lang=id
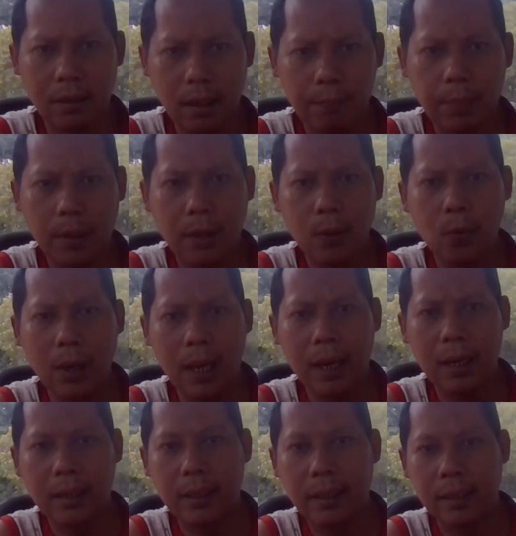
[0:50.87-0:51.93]
Ya
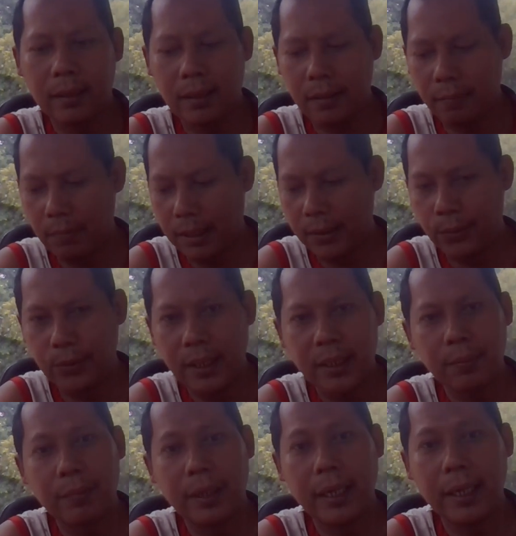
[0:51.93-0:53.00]
perlulah ya.
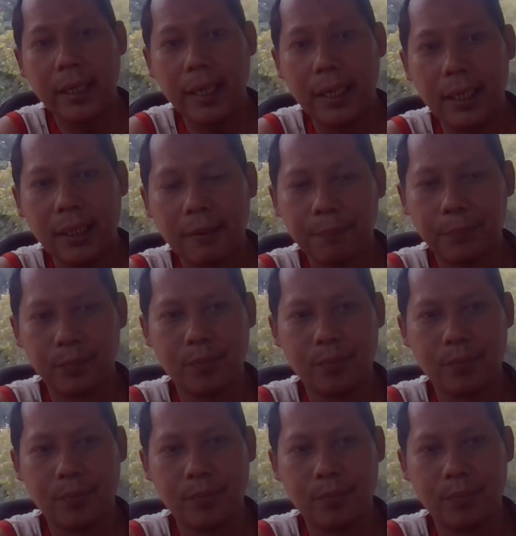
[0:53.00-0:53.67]
Maksudnya begini,